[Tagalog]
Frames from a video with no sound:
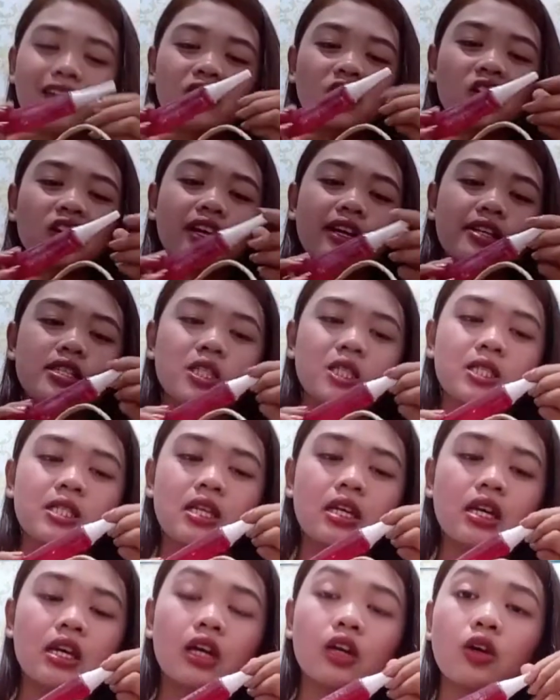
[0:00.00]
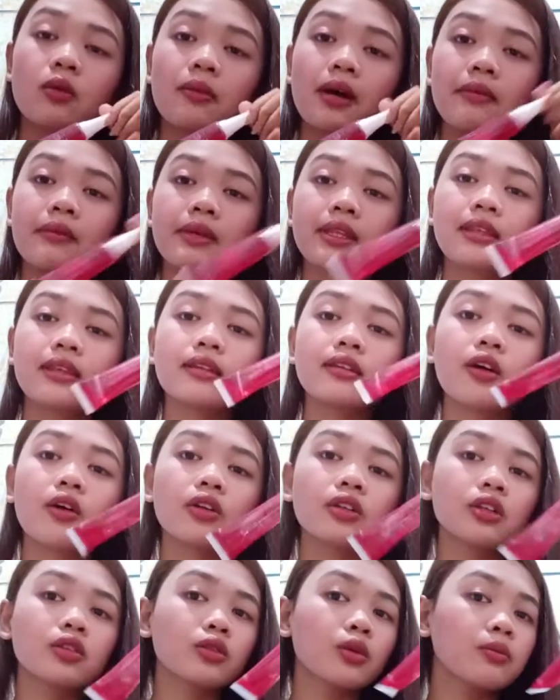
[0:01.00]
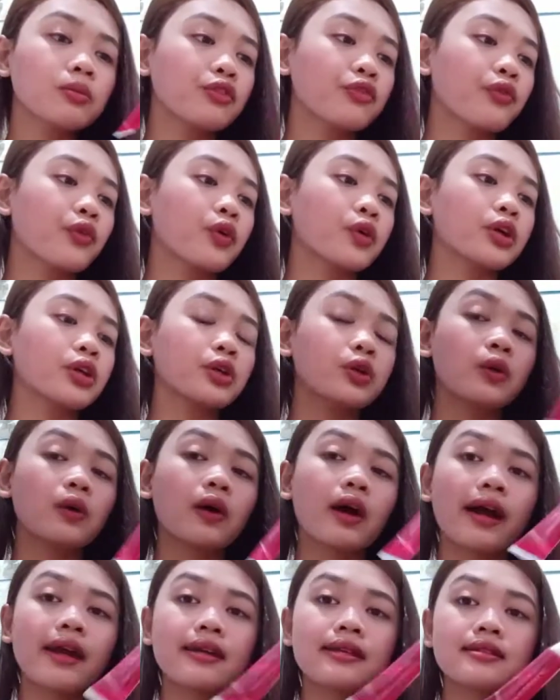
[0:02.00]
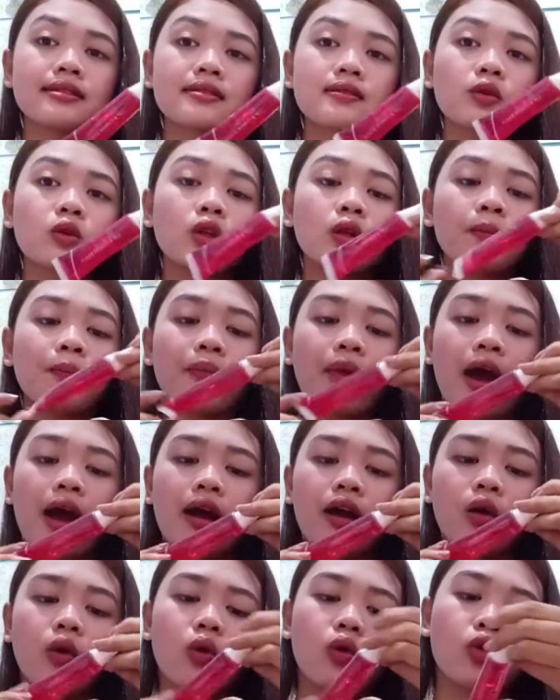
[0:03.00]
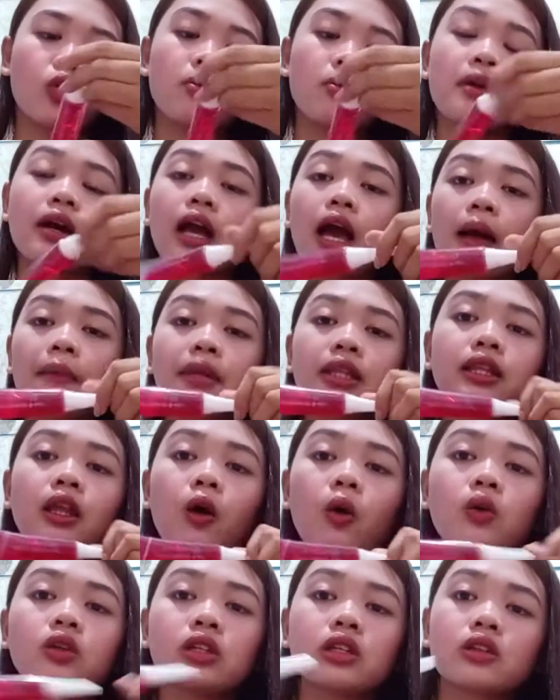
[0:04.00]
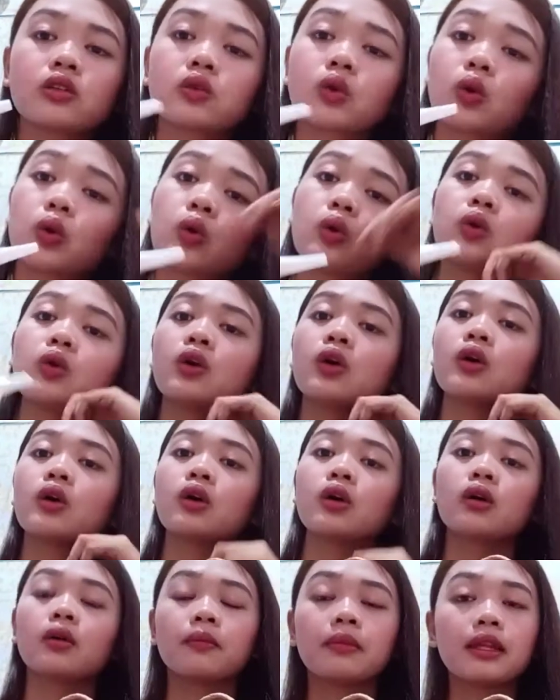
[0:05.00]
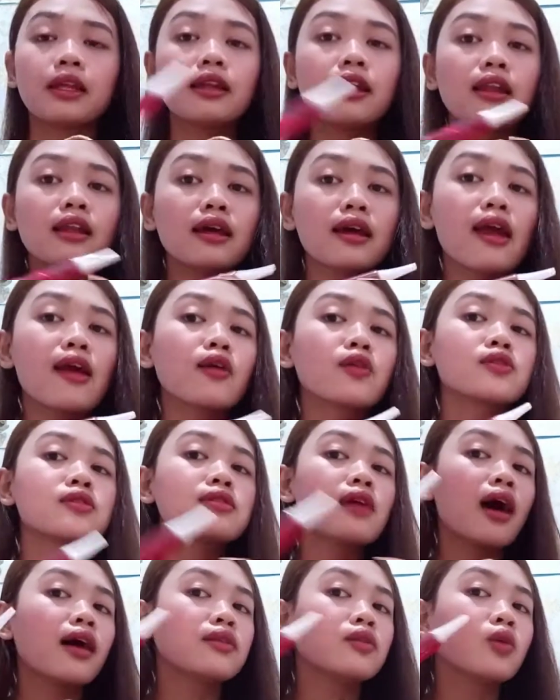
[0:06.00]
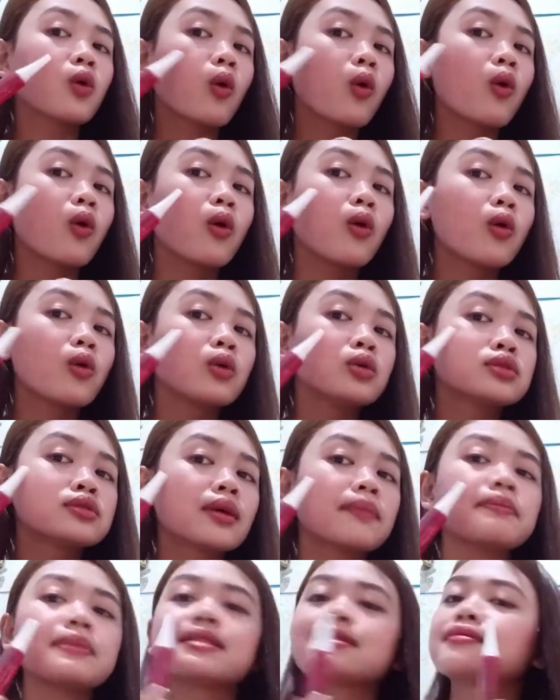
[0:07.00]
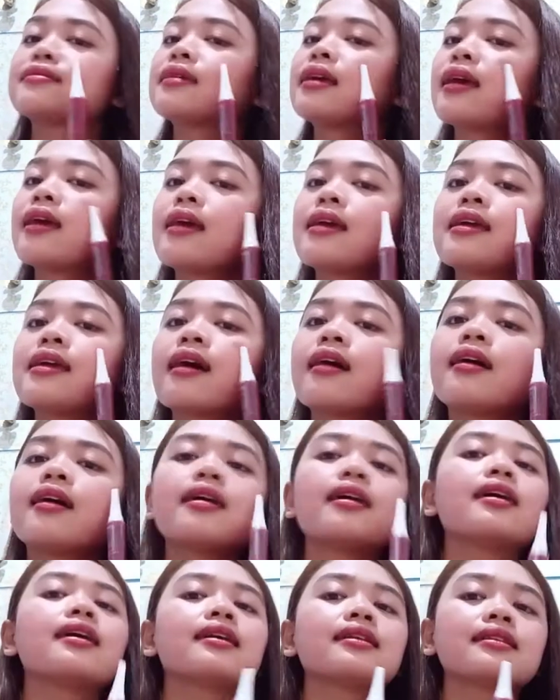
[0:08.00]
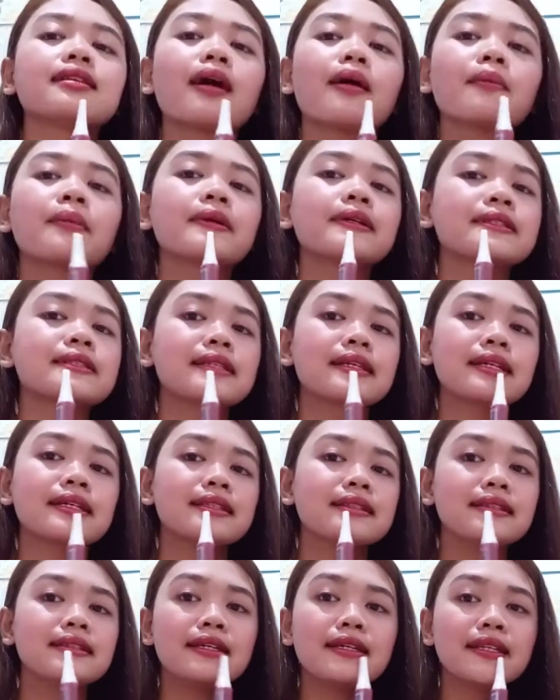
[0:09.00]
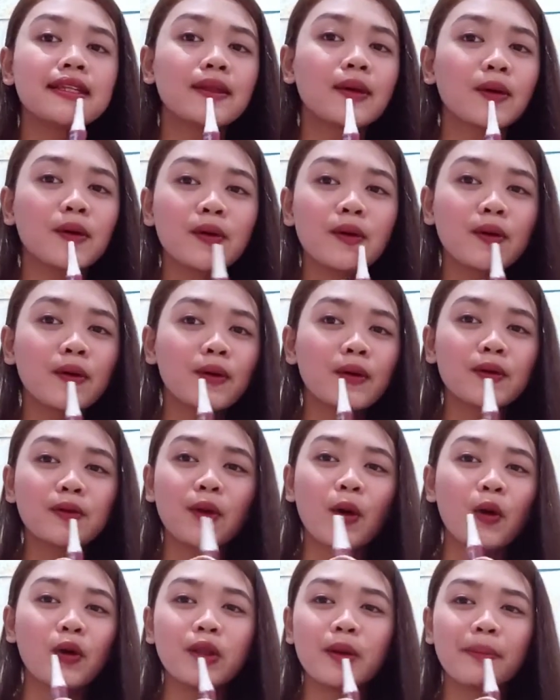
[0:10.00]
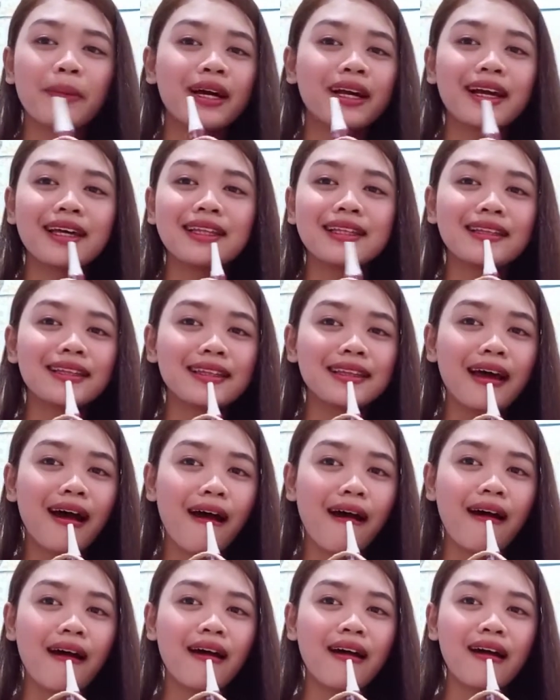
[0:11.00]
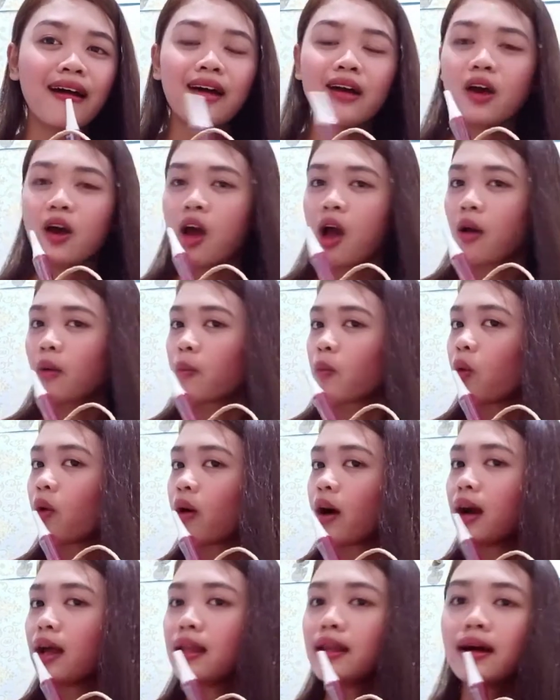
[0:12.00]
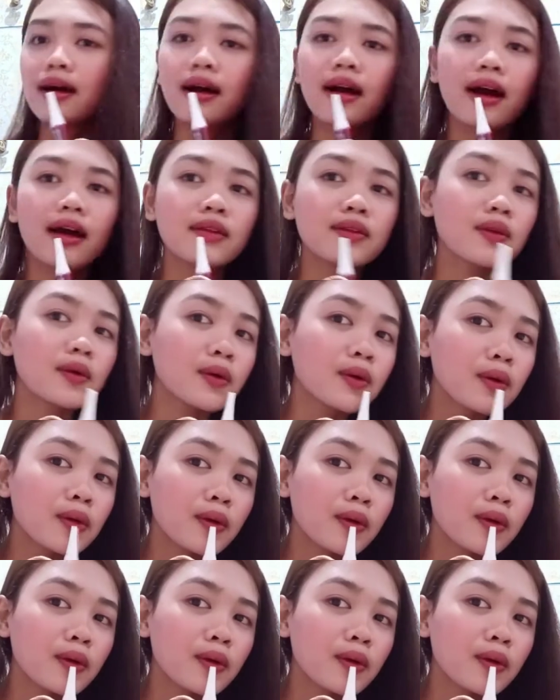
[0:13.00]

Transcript: Ito guys, gumamit din ako nito before nung high school pa ako. Gumagamit ako nito. Pinalalagay ko sa ano ko, sa pisngi, yan. Tapos, dito, todo paganda. Mukha lang ano,